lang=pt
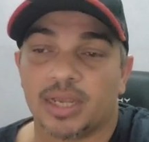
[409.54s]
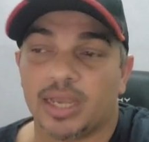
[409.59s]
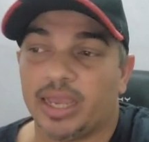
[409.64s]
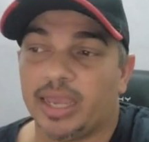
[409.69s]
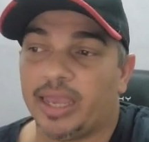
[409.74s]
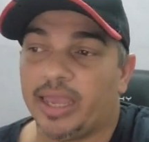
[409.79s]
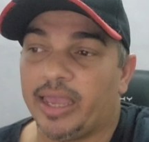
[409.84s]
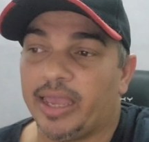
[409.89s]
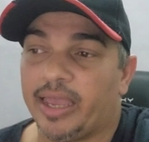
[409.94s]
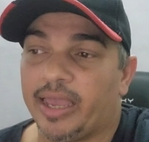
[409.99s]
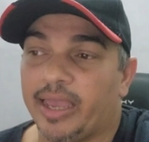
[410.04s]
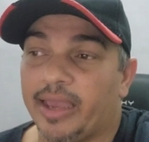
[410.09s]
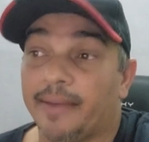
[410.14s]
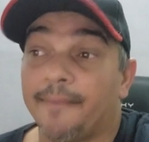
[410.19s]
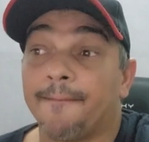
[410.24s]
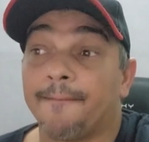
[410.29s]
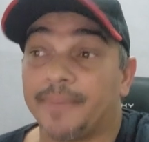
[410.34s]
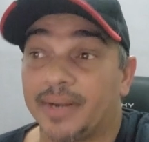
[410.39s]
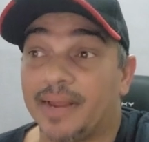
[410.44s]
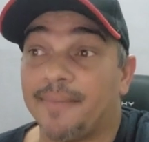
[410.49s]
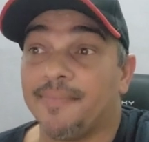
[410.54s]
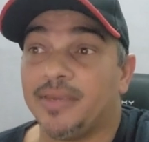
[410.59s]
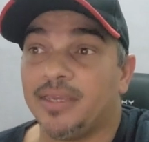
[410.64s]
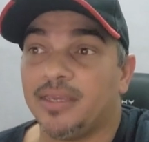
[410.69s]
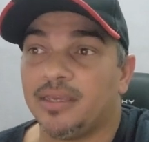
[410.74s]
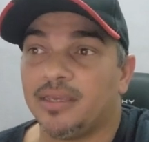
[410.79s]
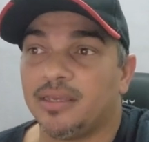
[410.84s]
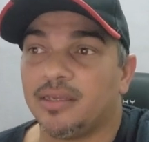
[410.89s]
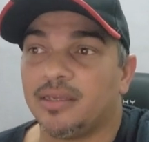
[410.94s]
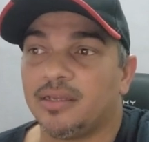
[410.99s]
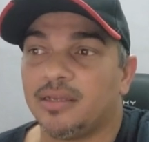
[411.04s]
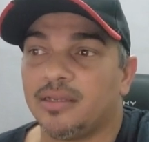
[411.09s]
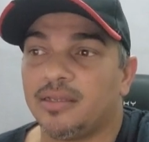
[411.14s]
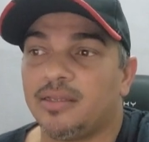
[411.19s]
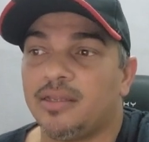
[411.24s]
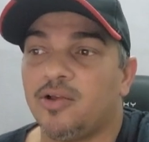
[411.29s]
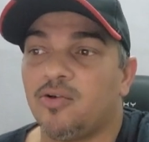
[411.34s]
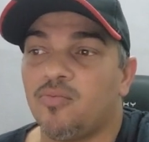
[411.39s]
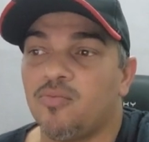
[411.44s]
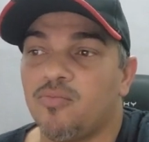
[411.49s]
É, Para mim,
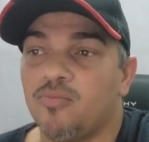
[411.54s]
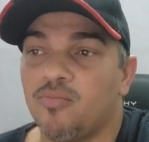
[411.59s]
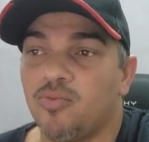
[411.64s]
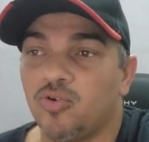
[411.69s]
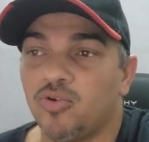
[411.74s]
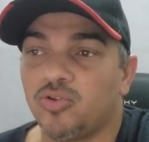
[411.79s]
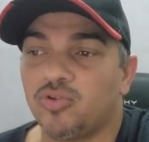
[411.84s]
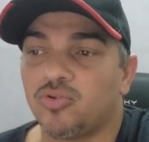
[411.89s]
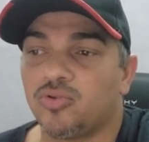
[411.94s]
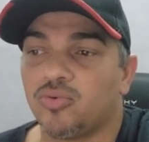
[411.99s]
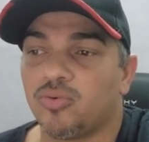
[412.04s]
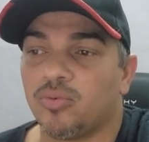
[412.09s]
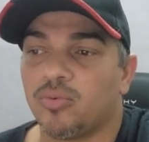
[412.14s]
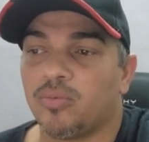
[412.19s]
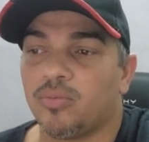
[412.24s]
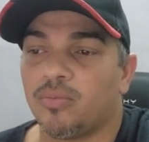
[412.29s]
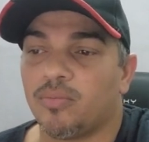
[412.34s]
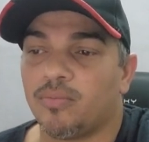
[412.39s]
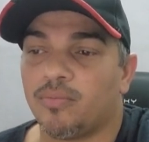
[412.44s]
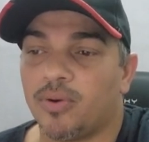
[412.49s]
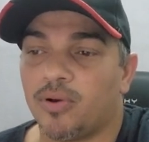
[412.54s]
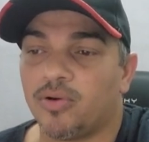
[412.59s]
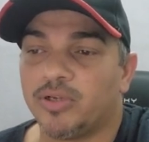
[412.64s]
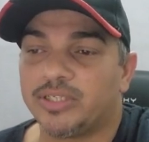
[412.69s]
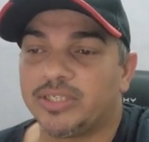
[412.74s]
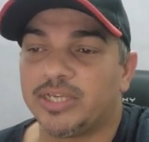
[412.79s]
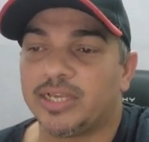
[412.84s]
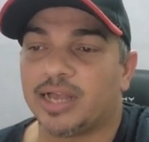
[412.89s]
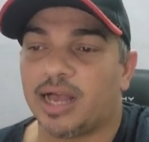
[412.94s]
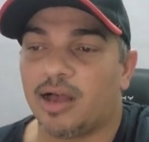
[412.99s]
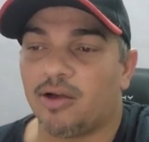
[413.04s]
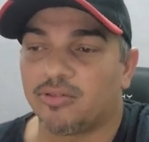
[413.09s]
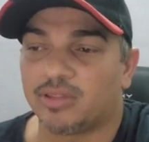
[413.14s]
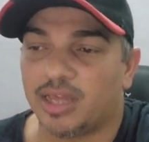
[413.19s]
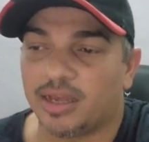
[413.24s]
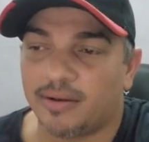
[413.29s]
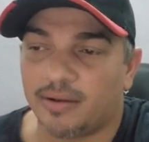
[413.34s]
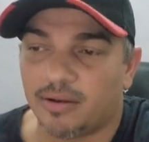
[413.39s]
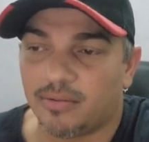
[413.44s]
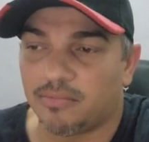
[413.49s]
deu muito bom esse carro,
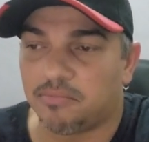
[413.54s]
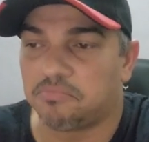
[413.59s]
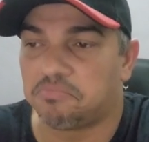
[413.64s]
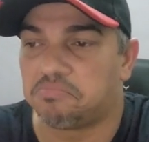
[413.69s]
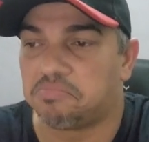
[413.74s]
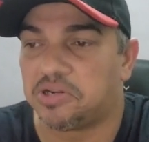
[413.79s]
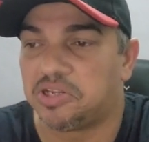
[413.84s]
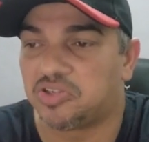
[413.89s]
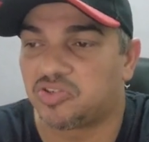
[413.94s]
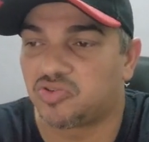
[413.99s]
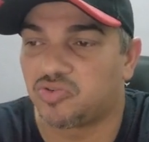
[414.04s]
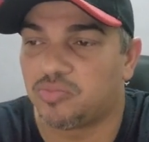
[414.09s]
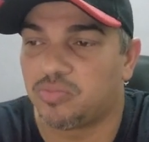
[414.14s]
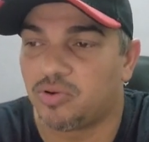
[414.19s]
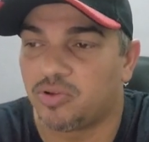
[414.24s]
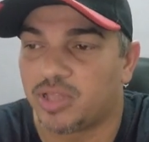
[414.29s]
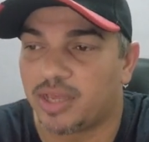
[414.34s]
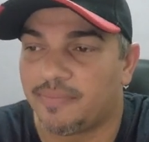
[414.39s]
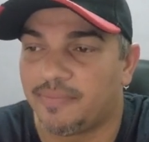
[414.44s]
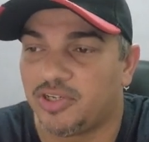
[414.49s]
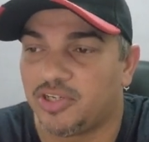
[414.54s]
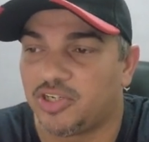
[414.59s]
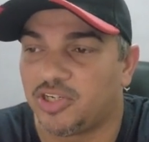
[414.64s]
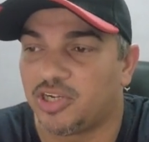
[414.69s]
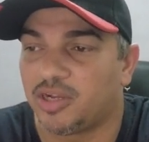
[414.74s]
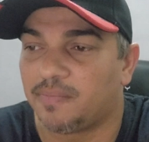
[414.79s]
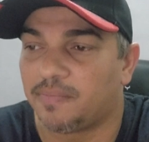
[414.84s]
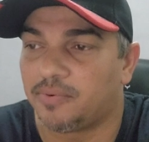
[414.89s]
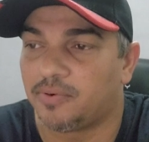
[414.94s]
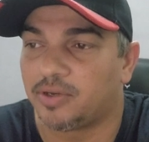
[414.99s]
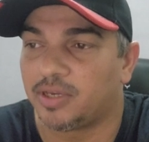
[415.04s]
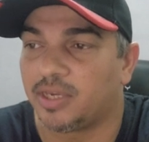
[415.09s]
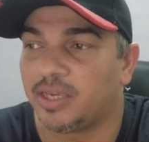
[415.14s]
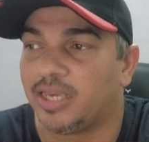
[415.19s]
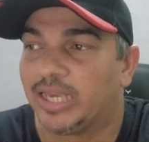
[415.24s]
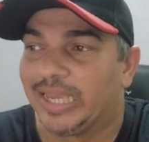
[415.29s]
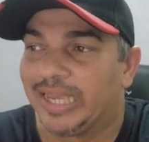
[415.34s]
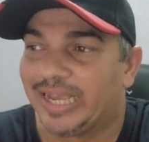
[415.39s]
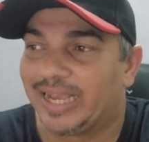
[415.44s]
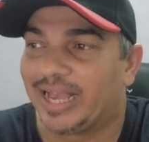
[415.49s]
tá? Preço bom da bexiga, porque
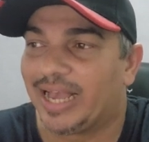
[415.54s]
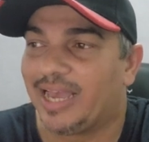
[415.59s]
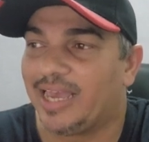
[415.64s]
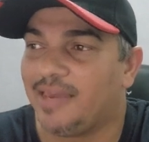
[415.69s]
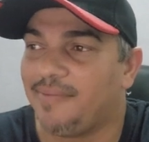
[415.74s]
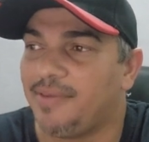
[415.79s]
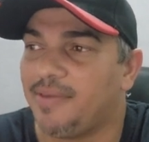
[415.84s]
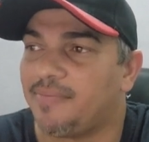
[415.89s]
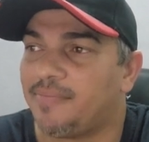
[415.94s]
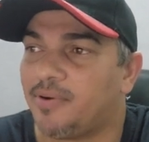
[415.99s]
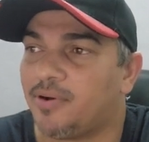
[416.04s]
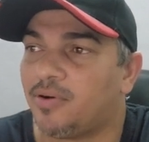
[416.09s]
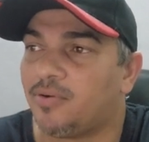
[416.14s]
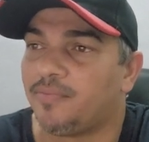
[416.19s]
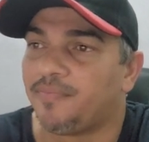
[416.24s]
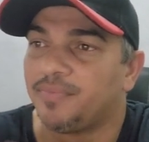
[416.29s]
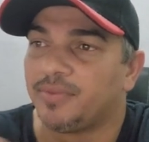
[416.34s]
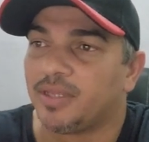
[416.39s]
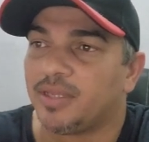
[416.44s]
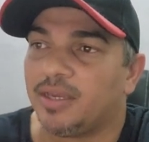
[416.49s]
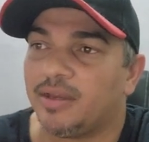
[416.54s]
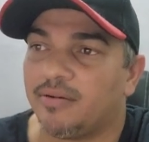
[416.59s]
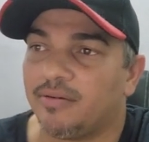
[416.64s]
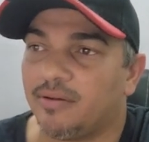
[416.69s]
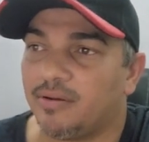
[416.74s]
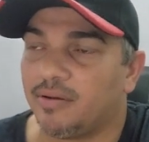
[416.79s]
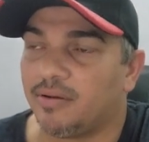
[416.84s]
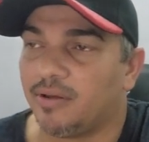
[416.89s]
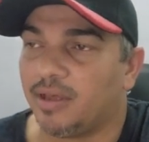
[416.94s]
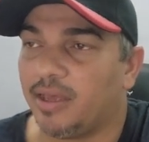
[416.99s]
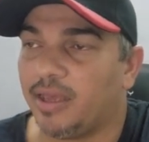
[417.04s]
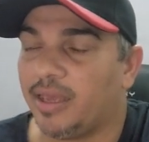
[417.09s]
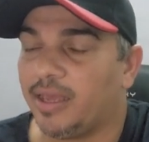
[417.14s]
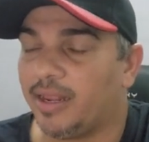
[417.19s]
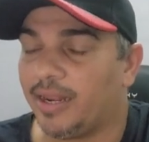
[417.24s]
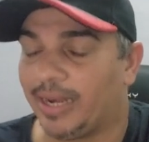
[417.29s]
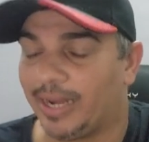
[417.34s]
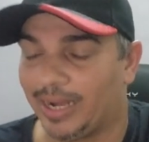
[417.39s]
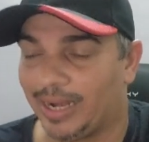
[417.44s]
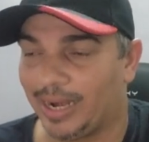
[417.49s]
KM bom
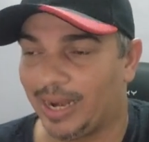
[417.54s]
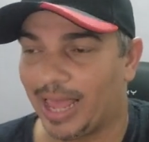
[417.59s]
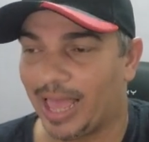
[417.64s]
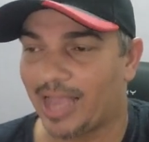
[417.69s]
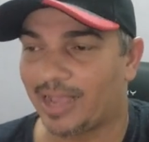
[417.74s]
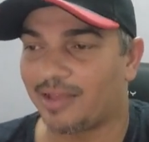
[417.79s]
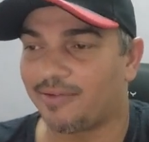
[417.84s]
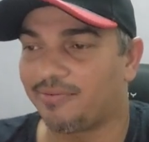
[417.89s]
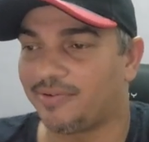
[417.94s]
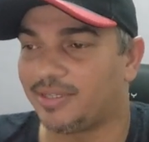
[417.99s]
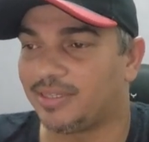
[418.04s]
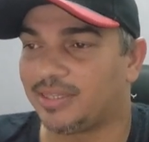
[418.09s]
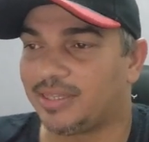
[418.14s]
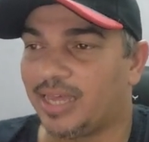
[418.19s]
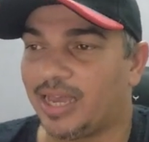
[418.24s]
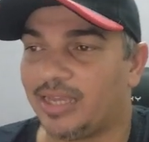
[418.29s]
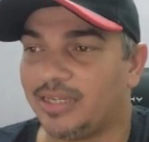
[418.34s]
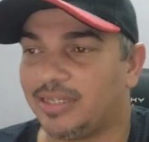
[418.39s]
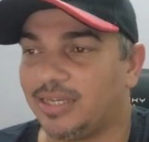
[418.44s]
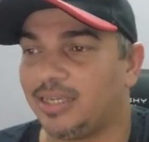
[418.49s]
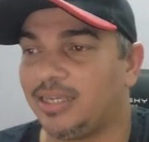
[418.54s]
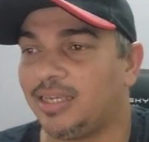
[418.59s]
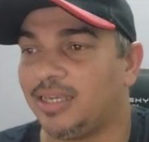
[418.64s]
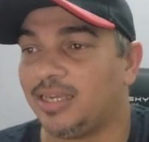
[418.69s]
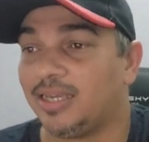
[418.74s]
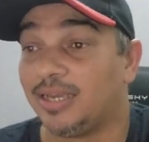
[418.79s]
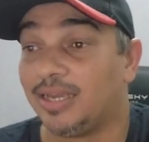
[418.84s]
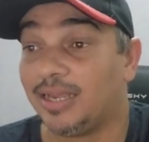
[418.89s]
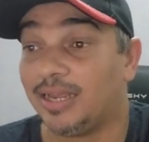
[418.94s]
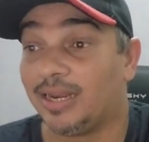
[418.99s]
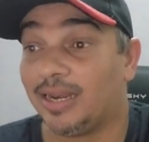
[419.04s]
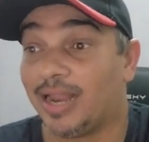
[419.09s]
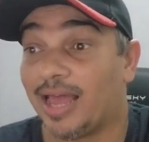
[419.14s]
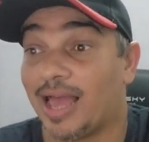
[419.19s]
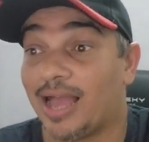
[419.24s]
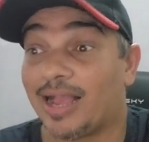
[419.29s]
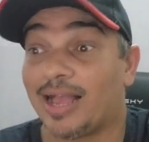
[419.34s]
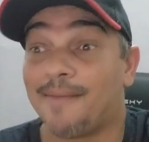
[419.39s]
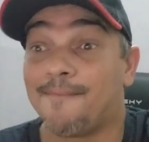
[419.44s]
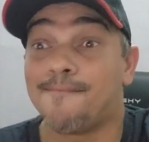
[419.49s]
é, larga vantagem aí, é,
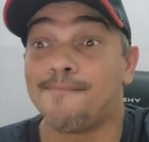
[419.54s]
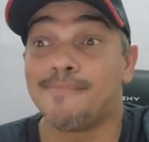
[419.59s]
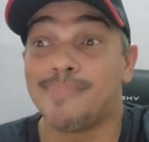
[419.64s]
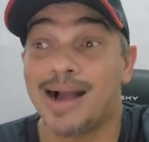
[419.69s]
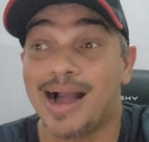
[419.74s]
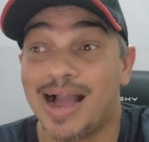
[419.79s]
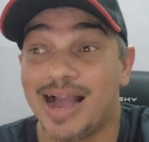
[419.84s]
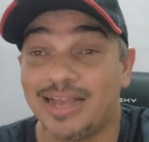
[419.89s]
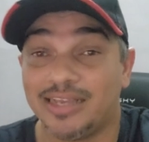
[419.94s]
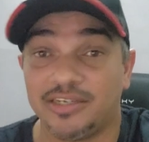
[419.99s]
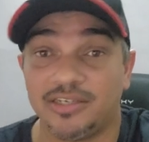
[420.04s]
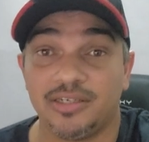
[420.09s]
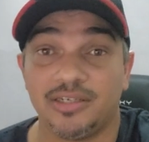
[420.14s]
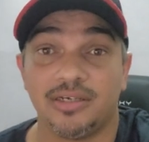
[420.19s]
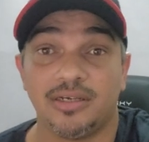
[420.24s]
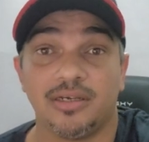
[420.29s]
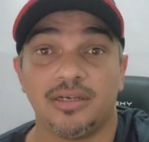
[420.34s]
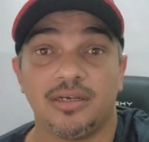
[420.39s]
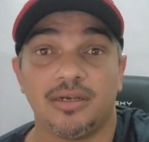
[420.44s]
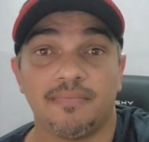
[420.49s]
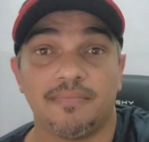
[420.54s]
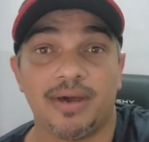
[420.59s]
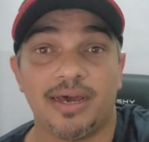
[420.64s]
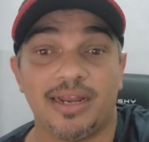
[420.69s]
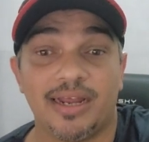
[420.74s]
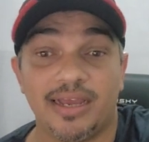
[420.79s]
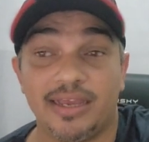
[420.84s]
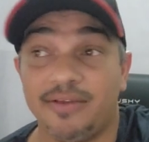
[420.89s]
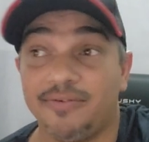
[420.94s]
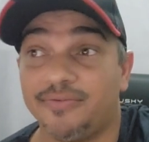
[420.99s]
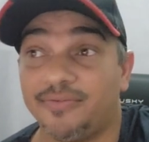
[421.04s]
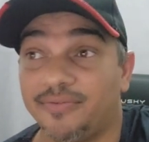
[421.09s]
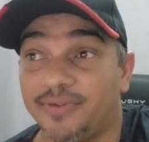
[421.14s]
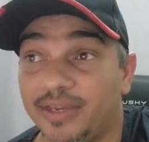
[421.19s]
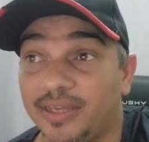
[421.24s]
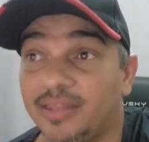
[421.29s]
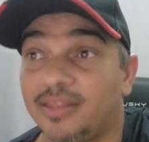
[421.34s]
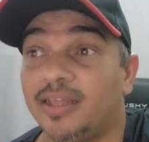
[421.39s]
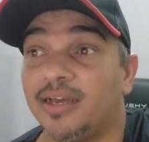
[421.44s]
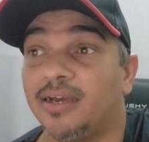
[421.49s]
larga margem para
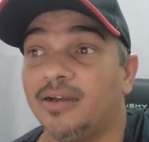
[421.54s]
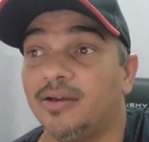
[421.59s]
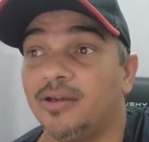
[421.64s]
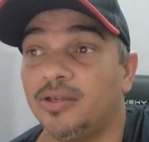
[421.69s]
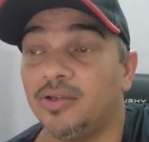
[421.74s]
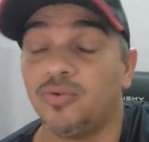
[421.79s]
revenda.